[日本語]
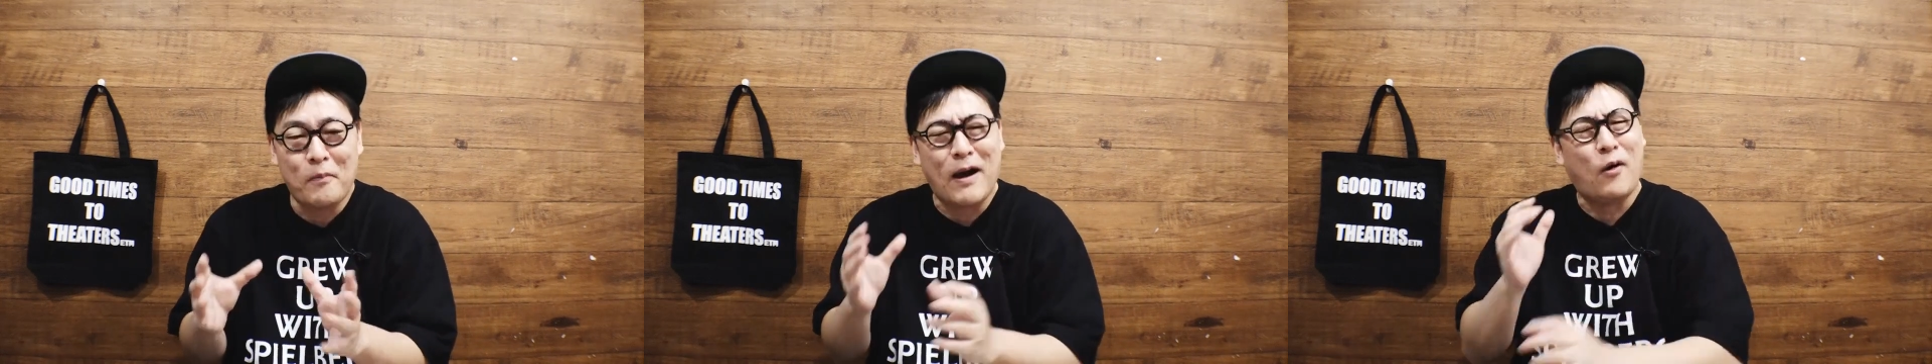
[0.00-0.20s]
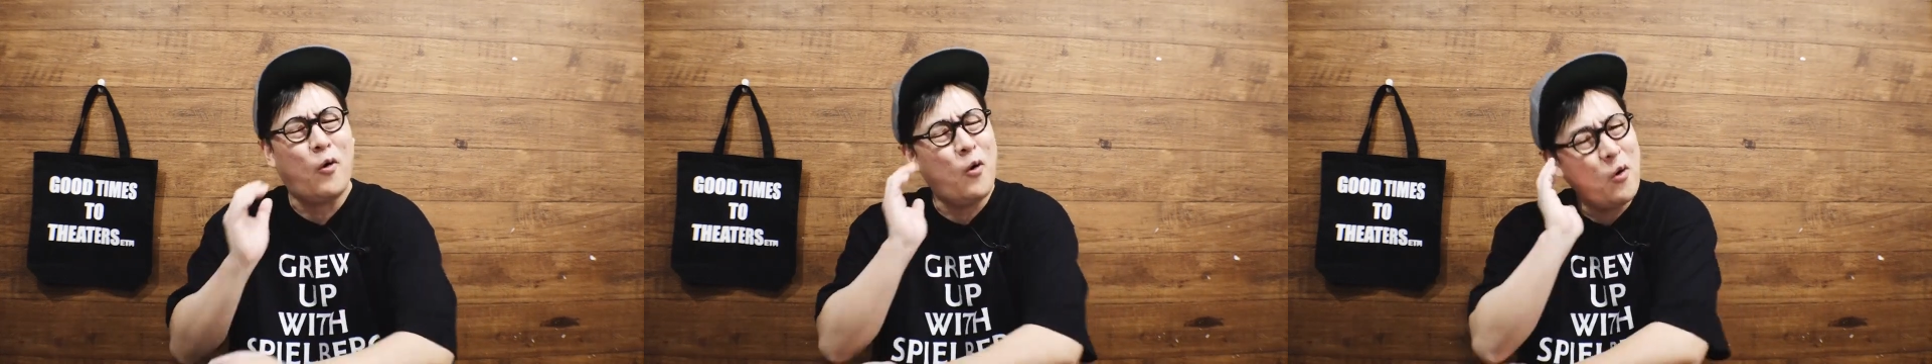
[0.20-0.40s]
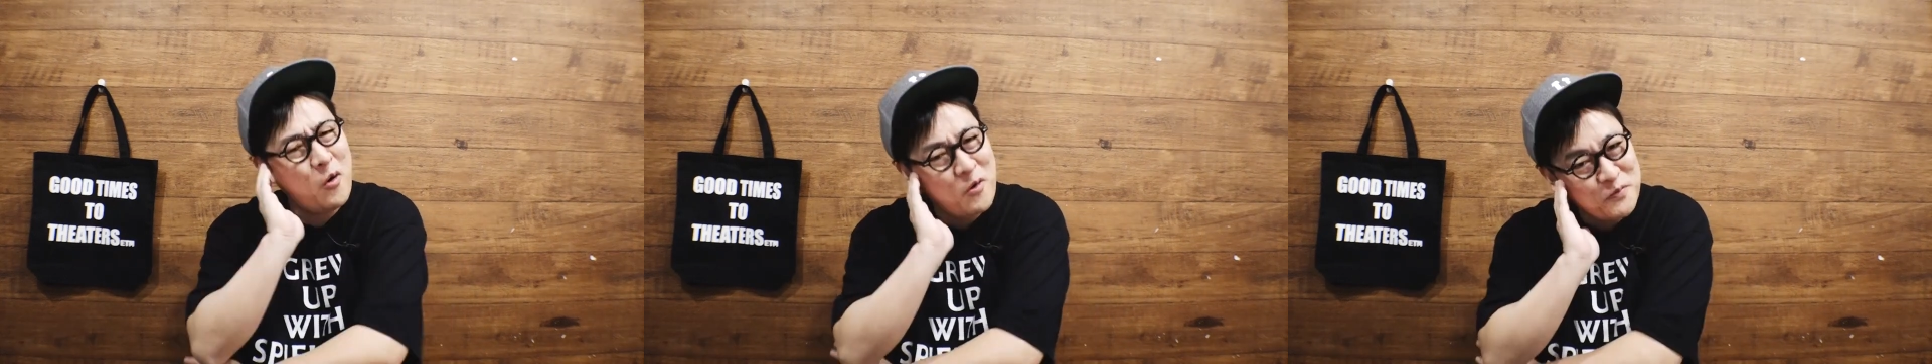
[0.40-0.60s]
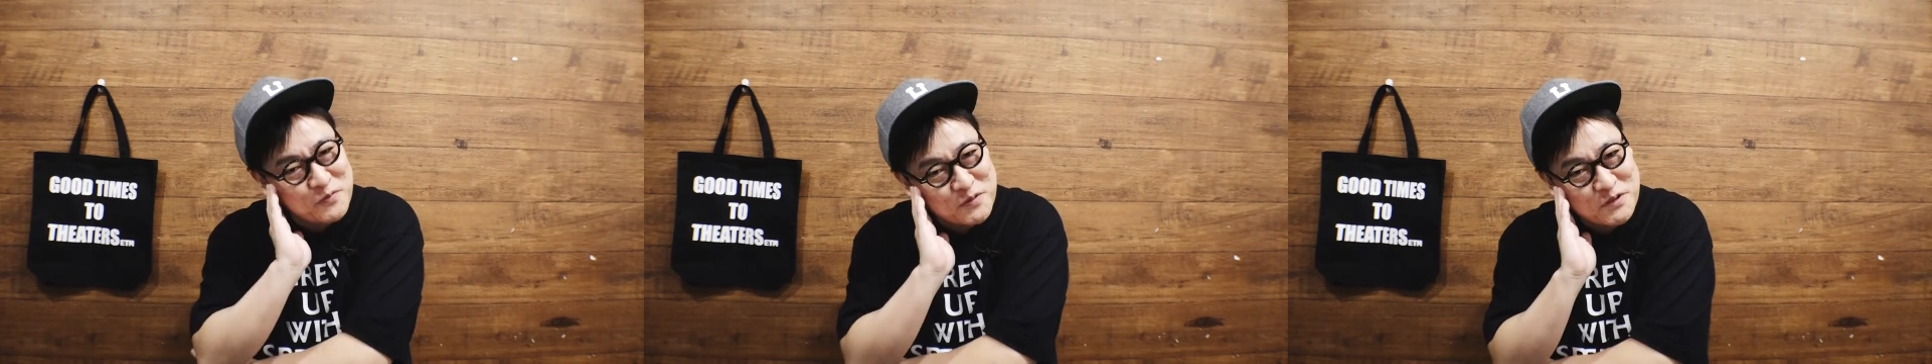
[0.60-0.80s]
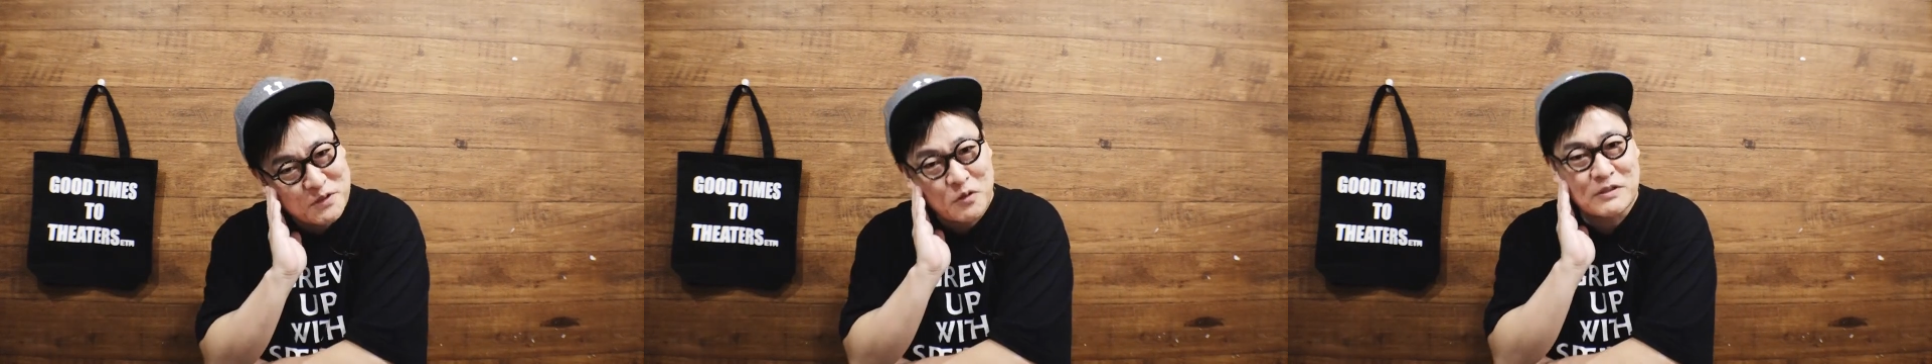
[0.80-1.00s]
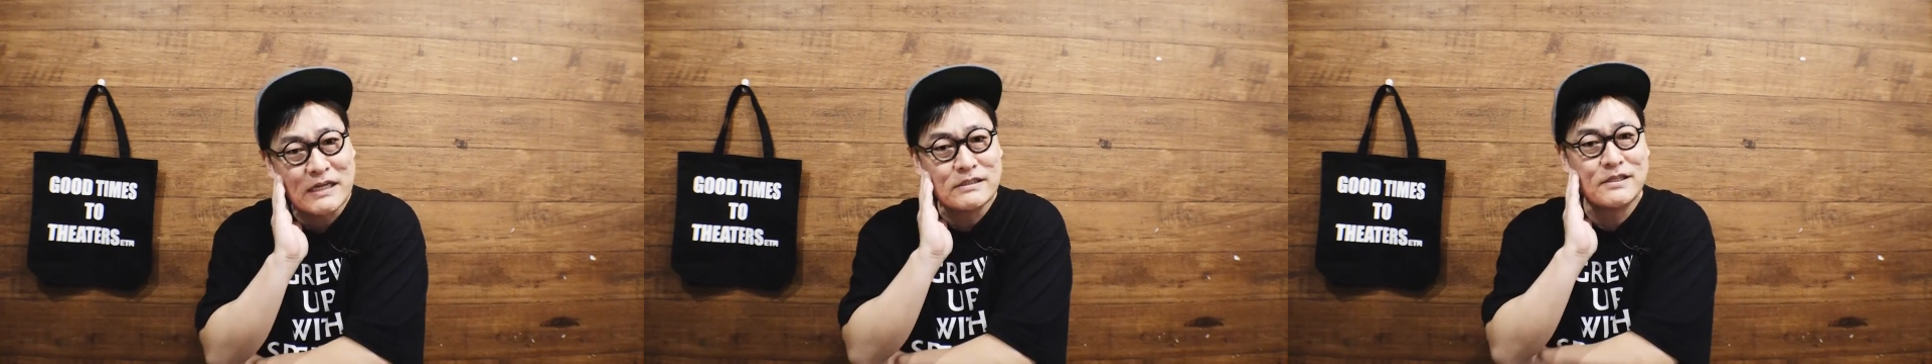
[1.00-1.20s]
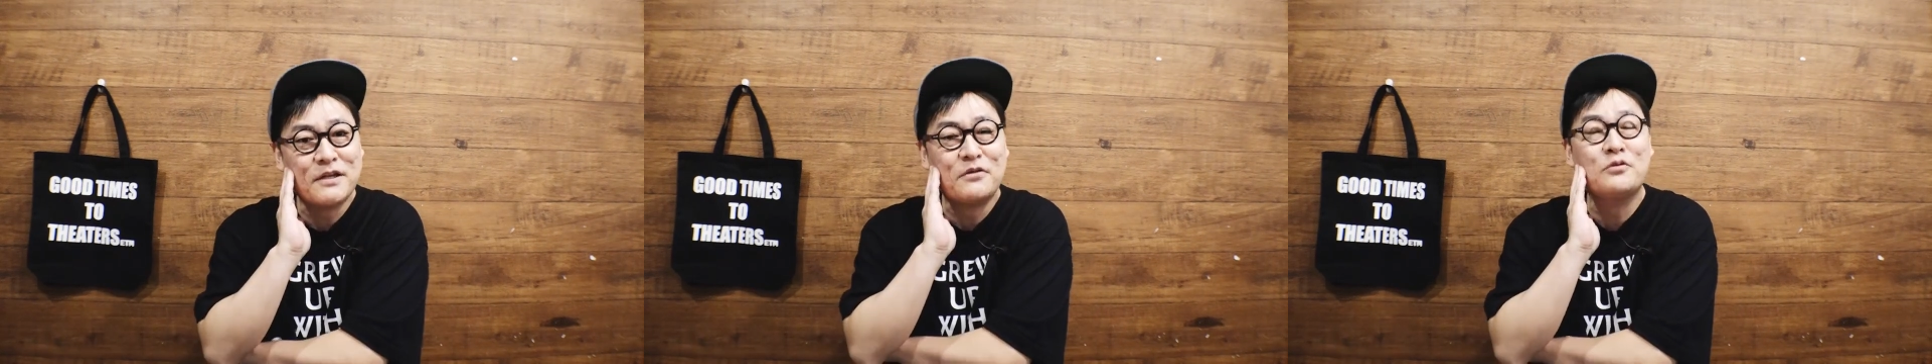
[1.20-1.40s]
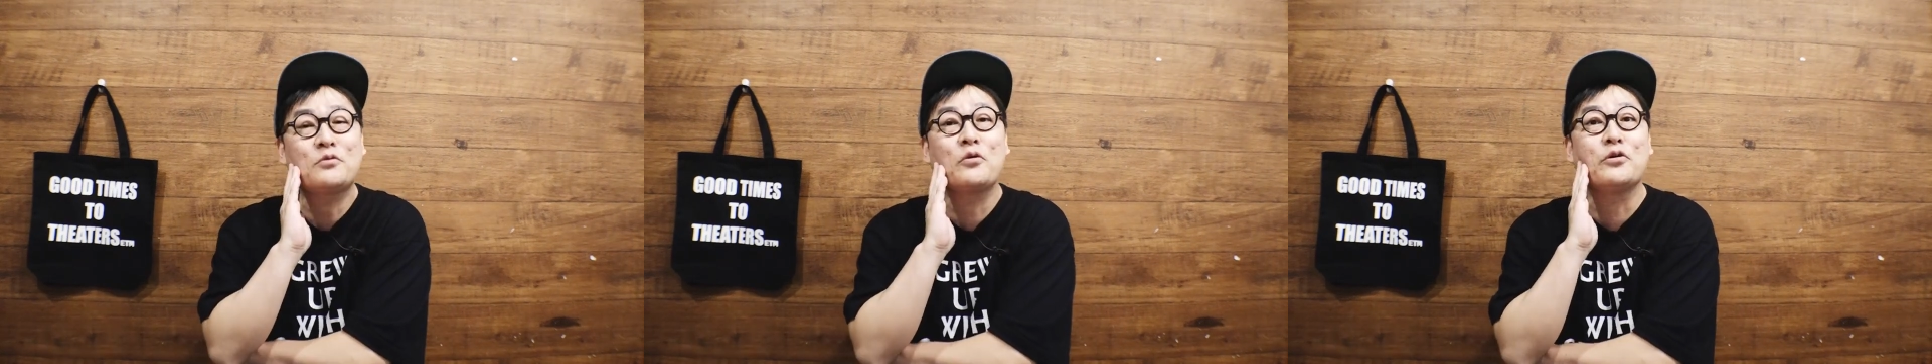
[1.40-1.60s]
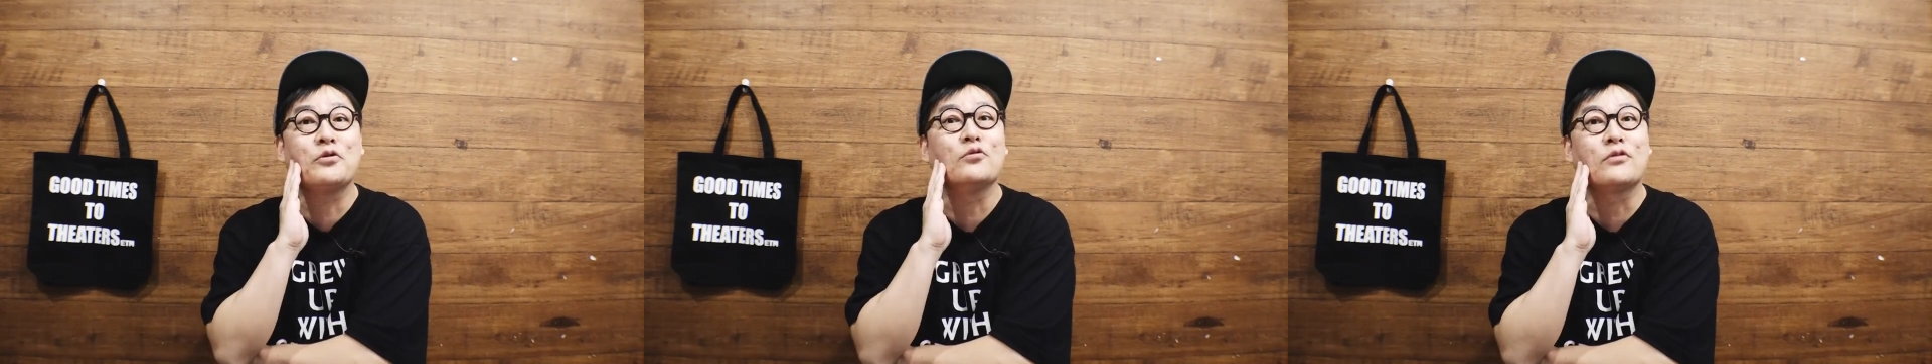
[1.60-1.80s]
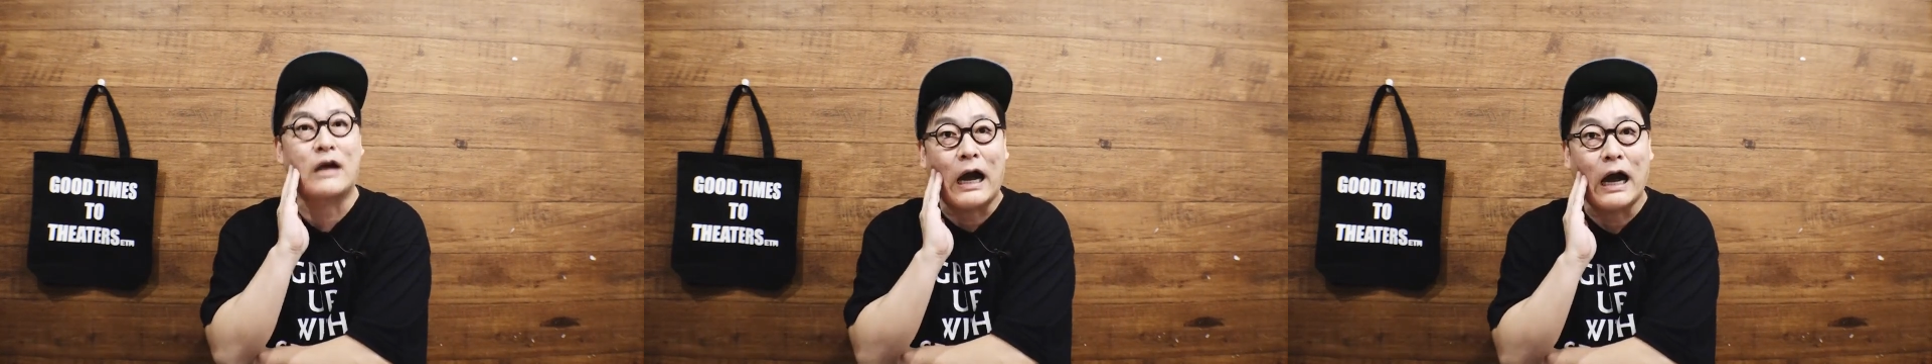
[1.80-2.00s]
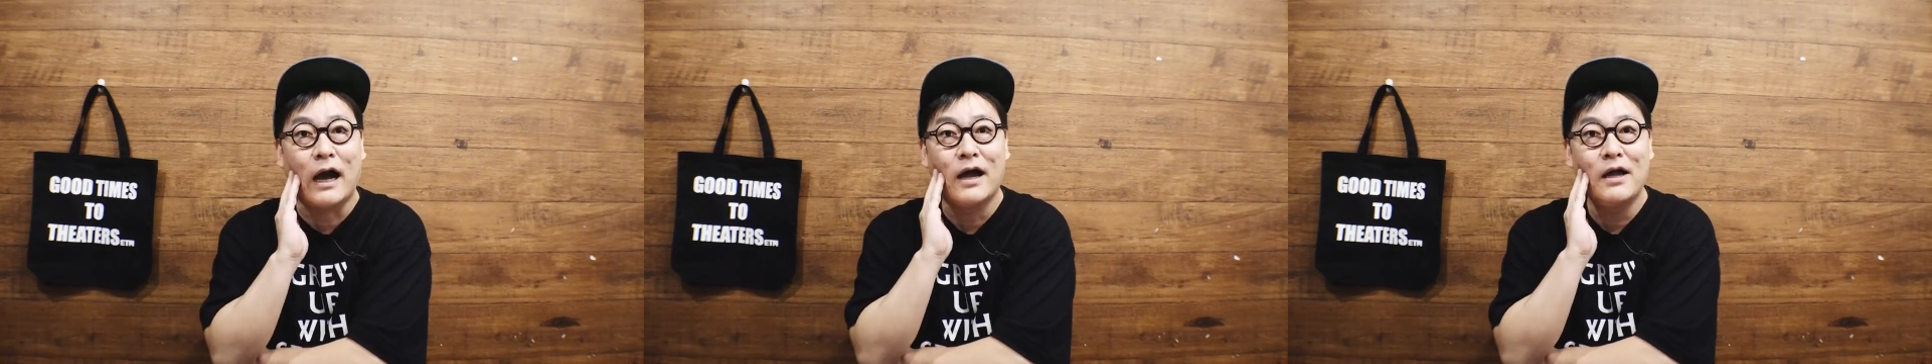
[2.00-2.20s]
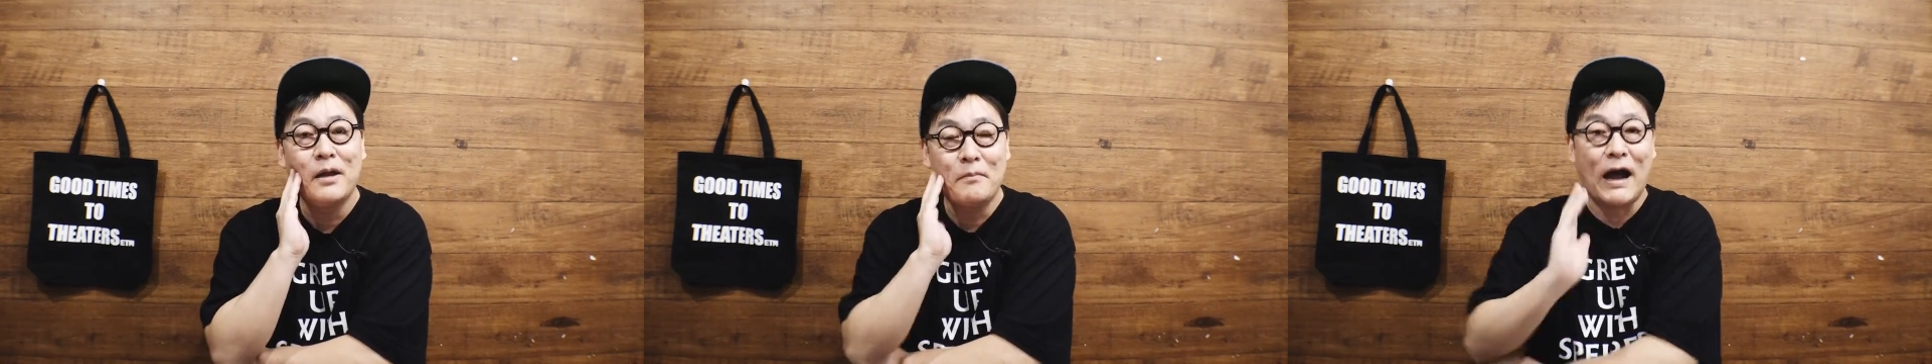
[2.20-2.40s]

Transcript: まあ、彷彿とさせるというか、